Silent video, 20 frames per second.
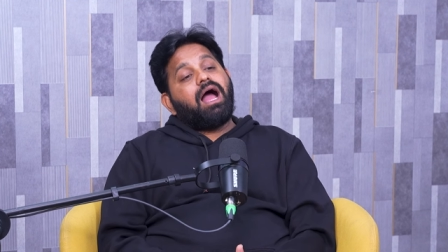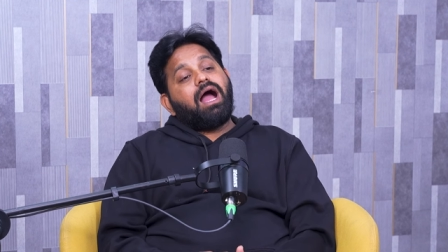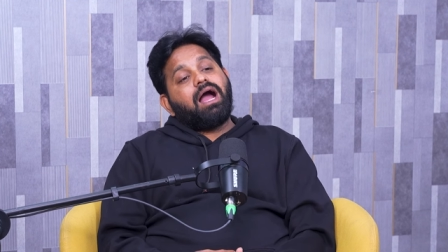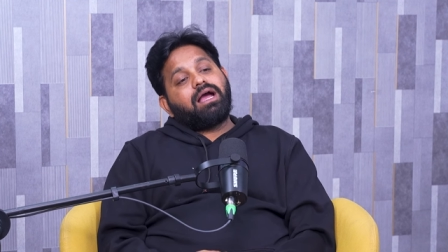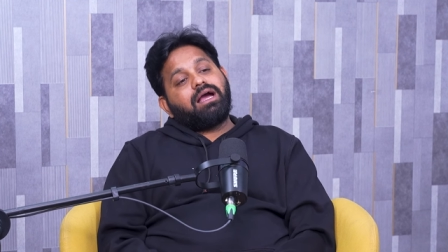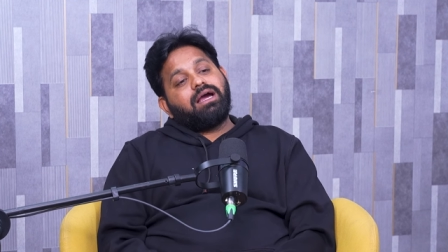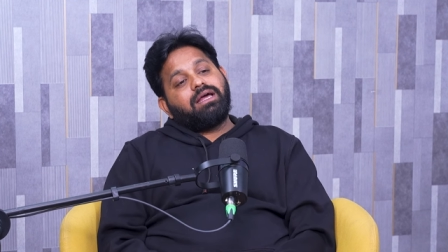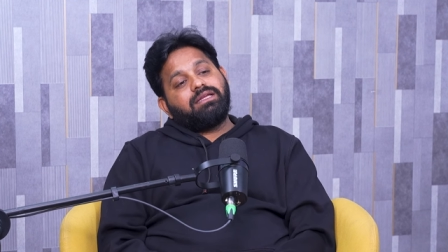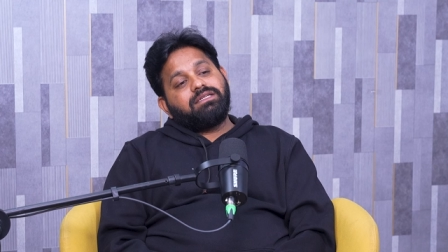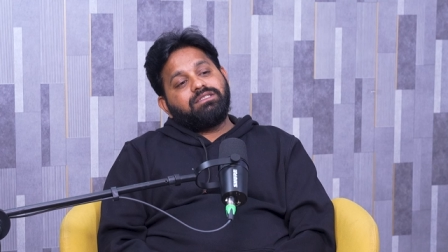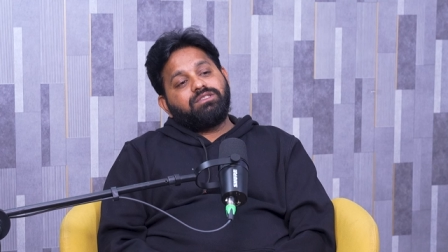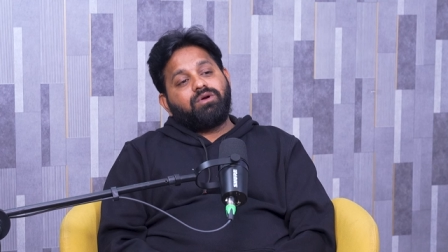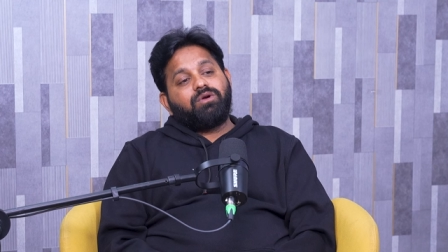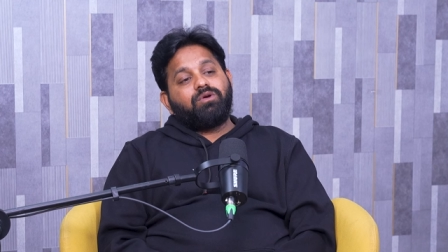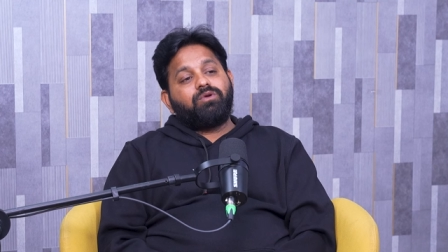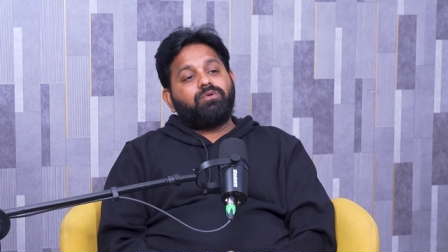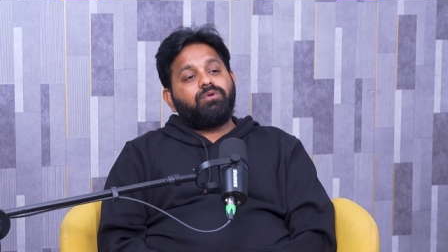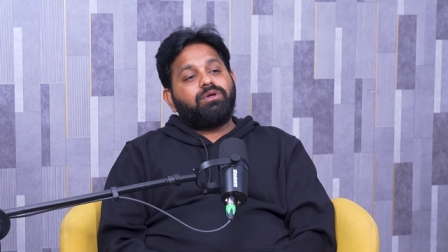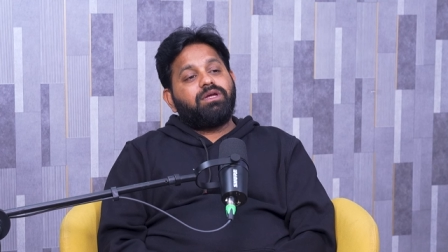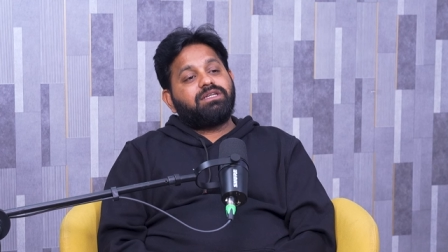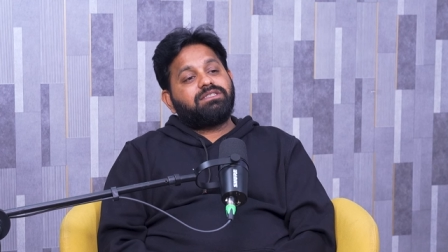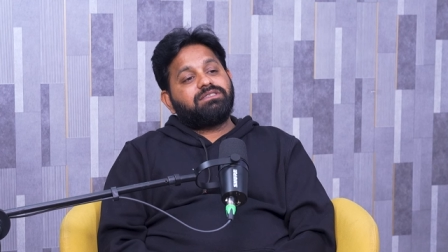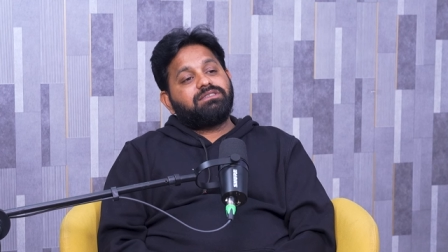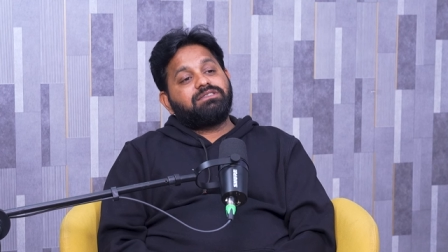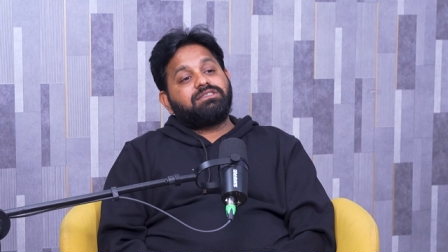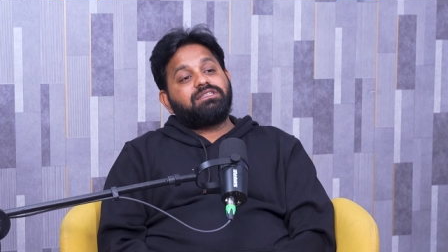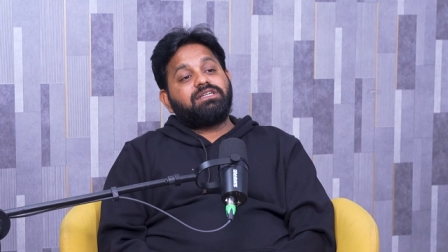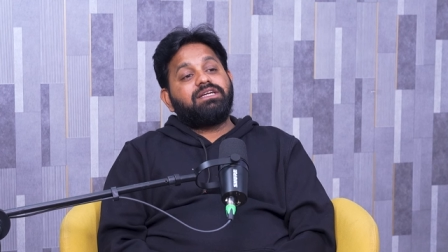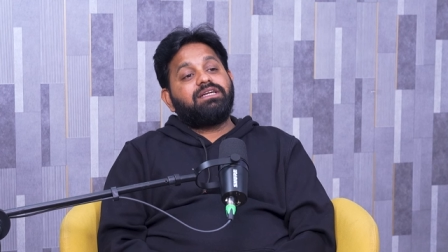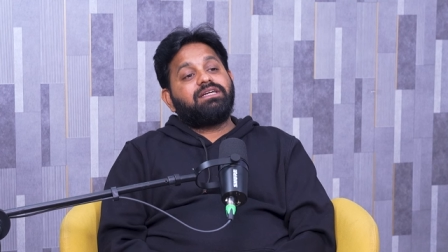అక్కడి నుంచి ఒక టూ ఇయర్స్
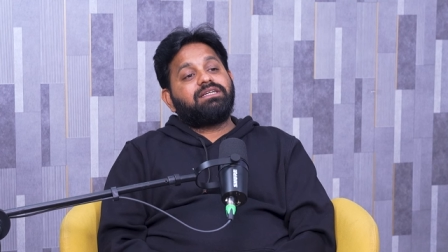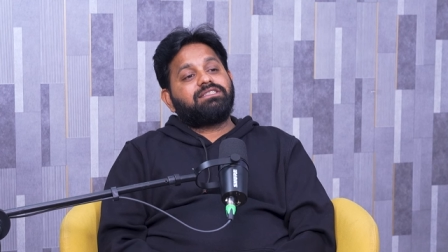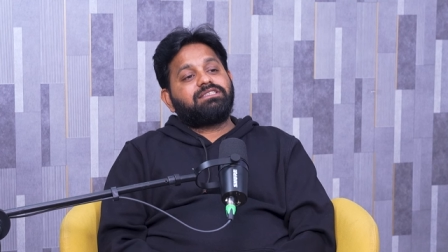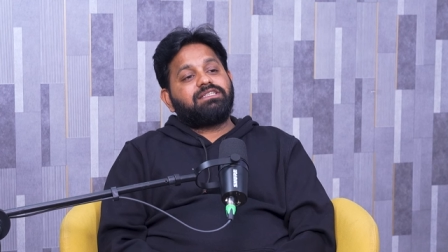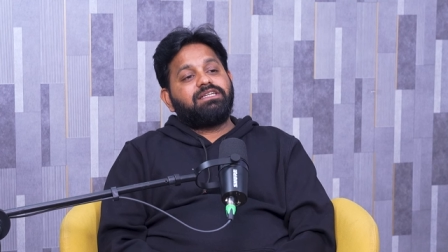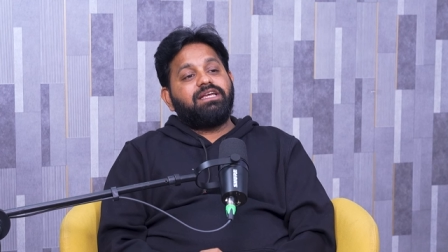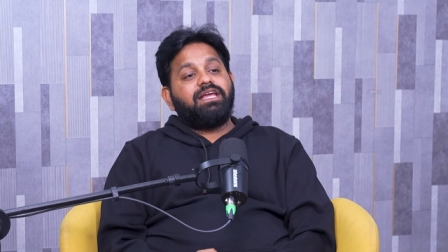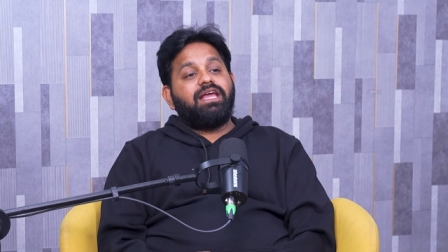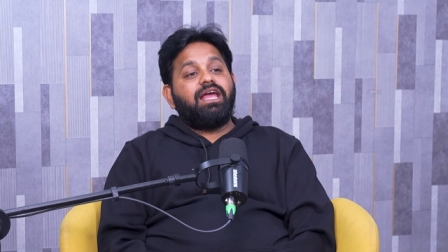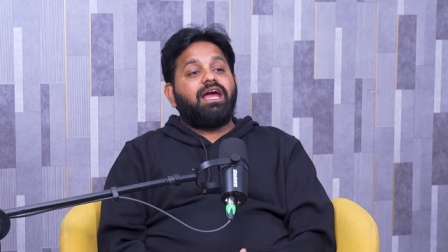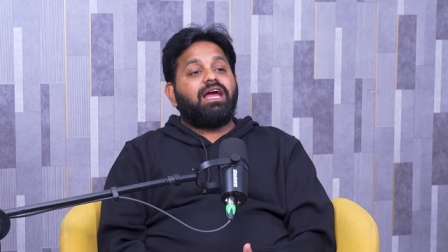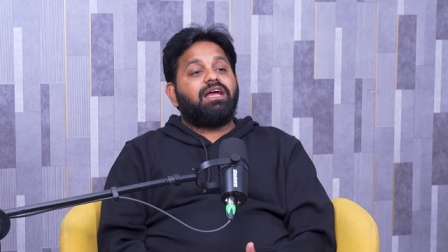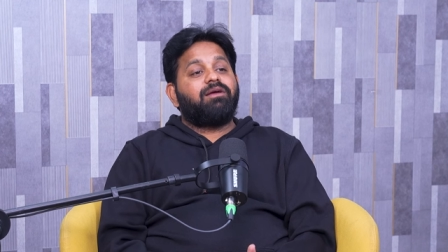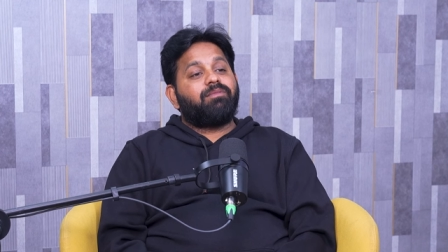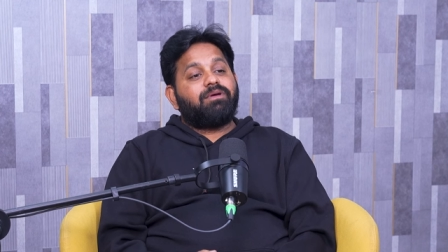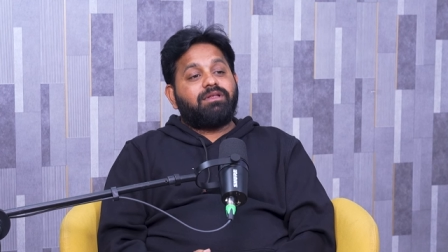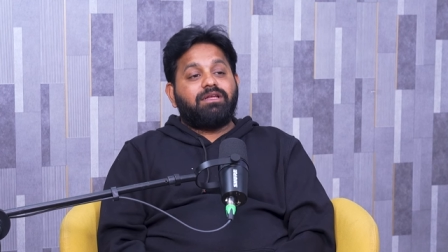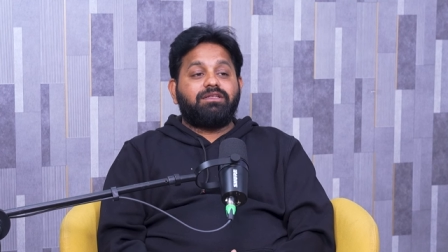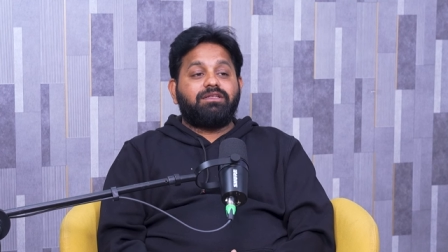త్రీ ఇయర్స్కి ఏఐ మీద